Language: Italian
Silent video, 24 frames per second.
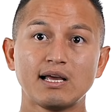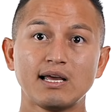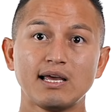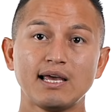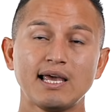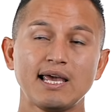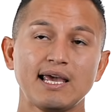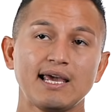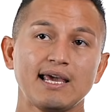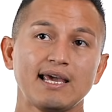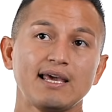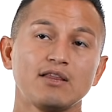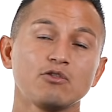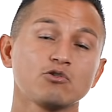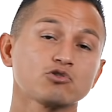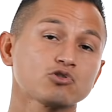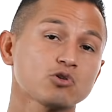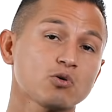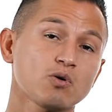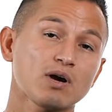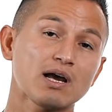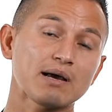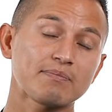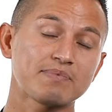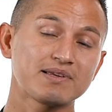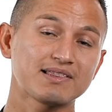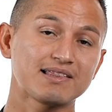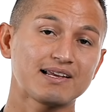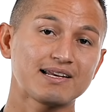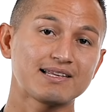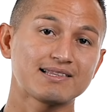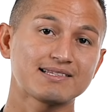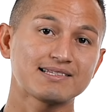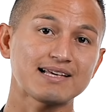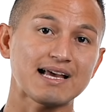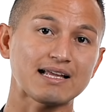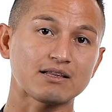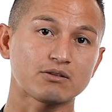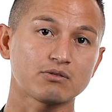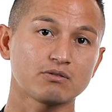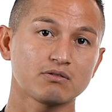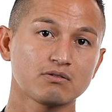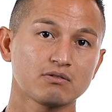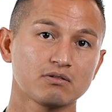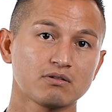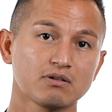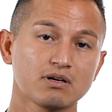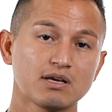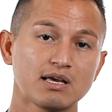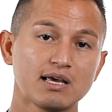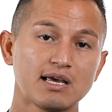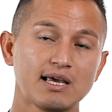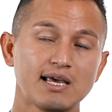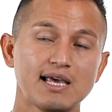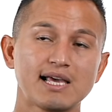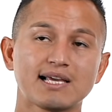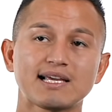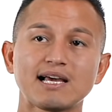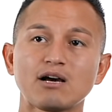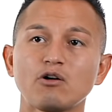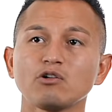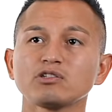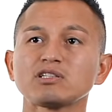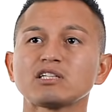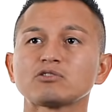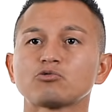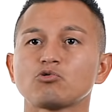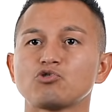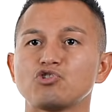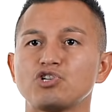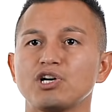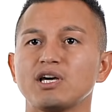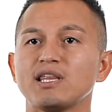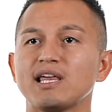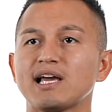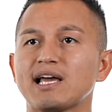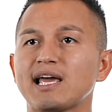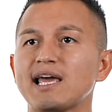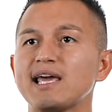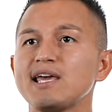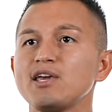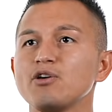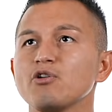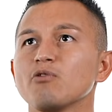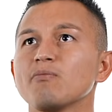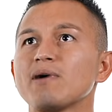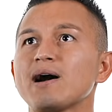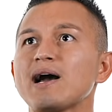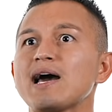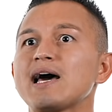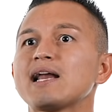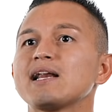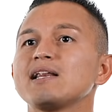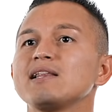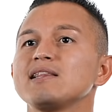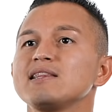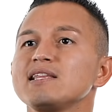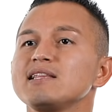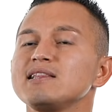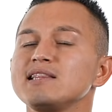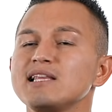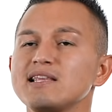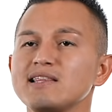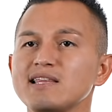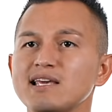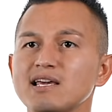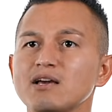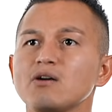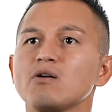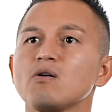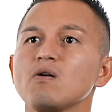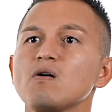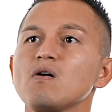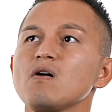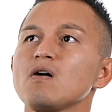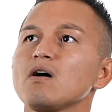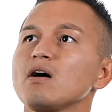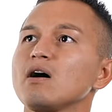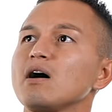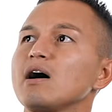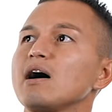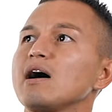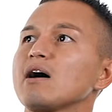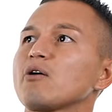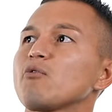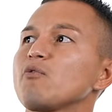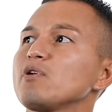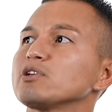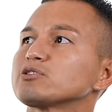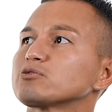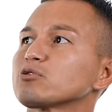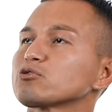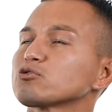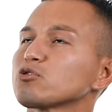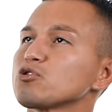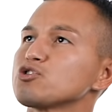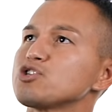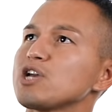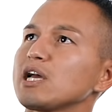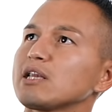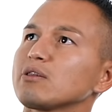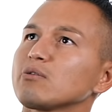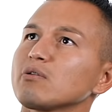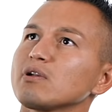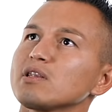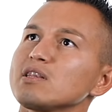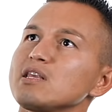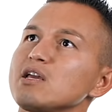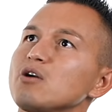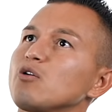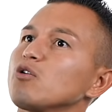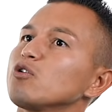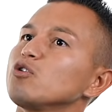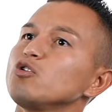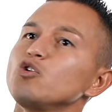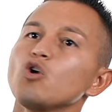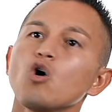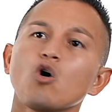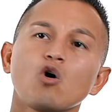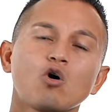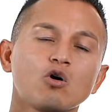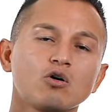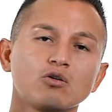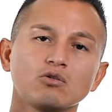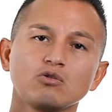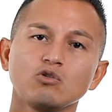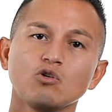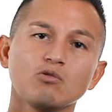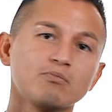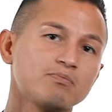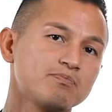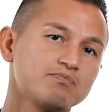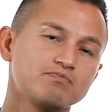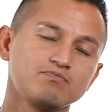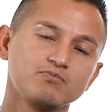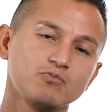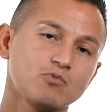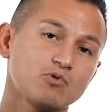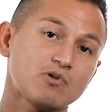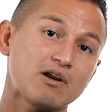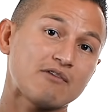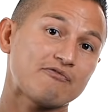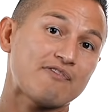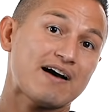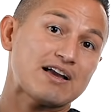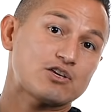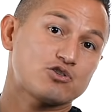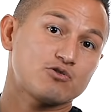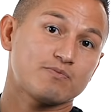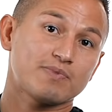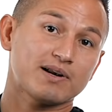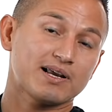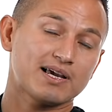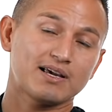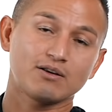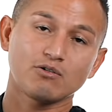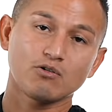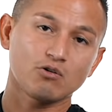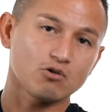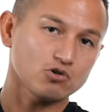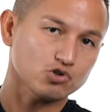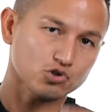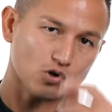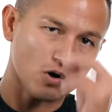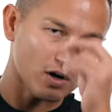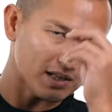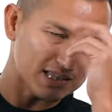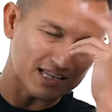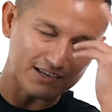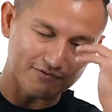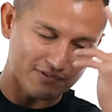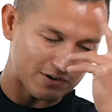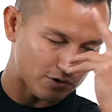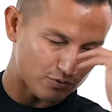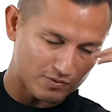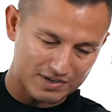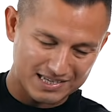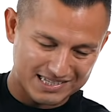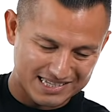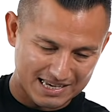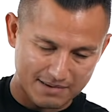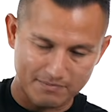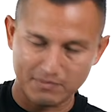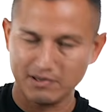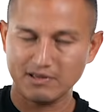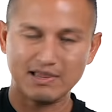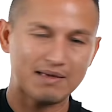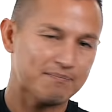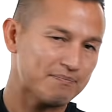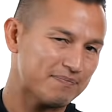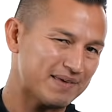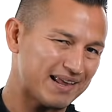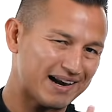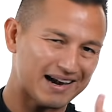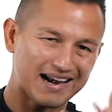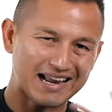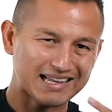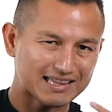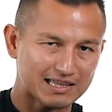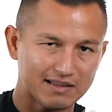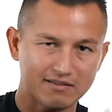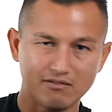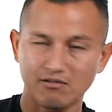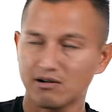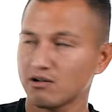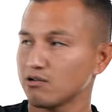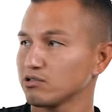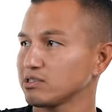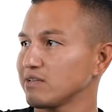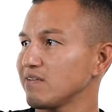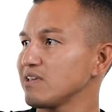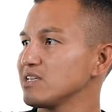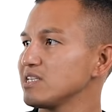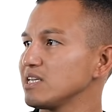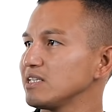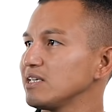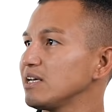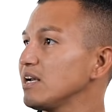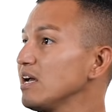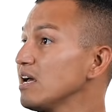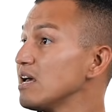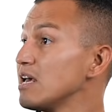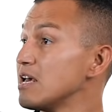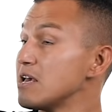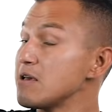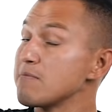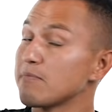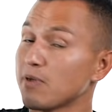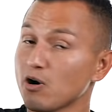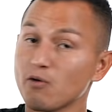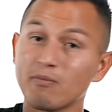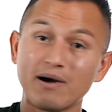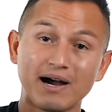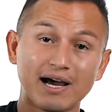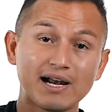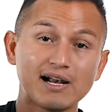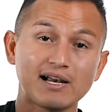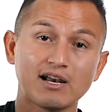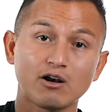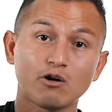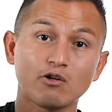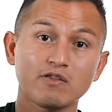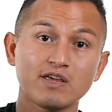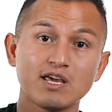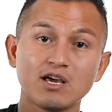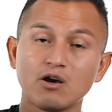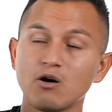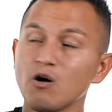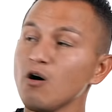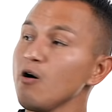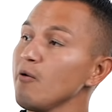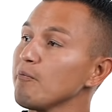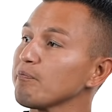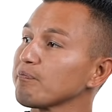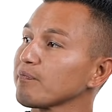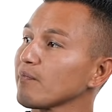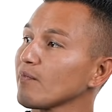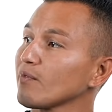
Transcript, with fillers: e, e non sono capitalizzato. E che cosa succede? Che io magari gli dico a questo soggetto, gli dico no, non, non la faccio perché non ho soldi, faccio un esempio, è una pirlata di una cosa del genere, però magari glielo dico,